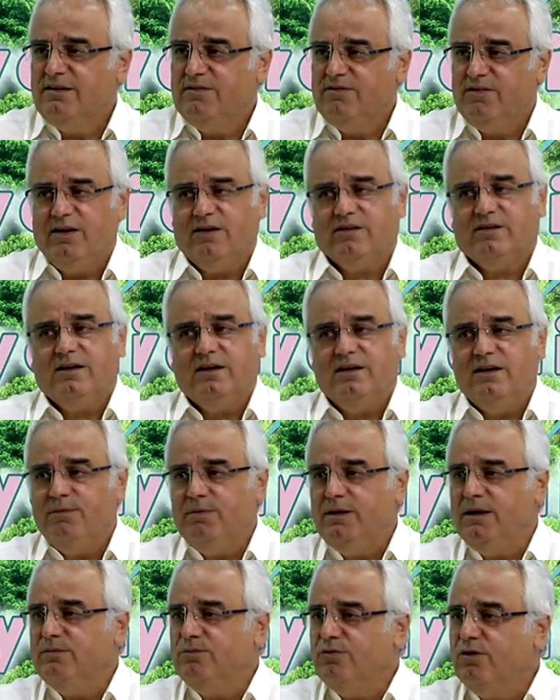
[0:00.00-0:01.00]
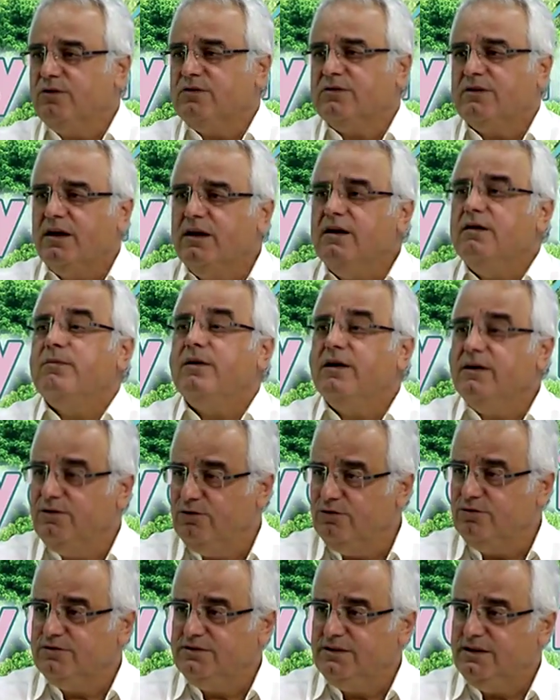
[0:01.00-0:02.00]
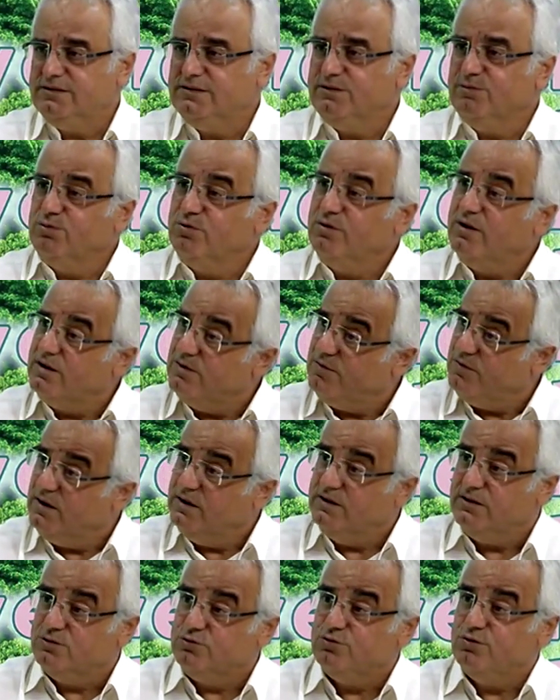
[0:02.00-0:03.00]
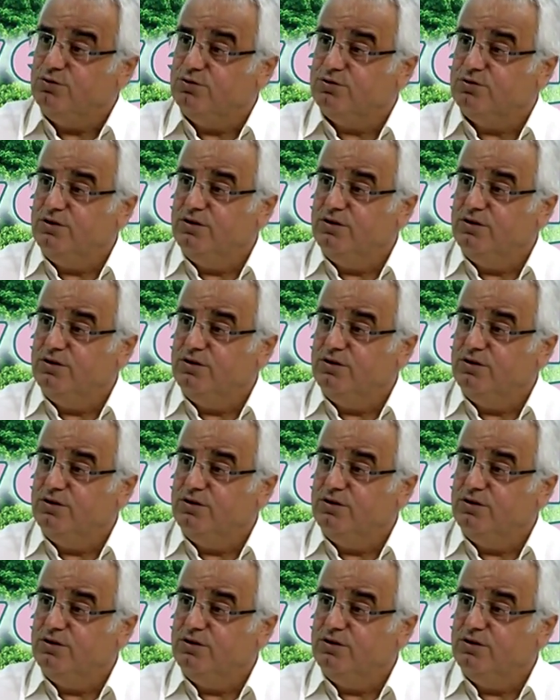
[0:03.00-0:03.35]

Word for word: Veyahut da ne bileyim dört tane maydanoz yersin. Bunların faydası olur.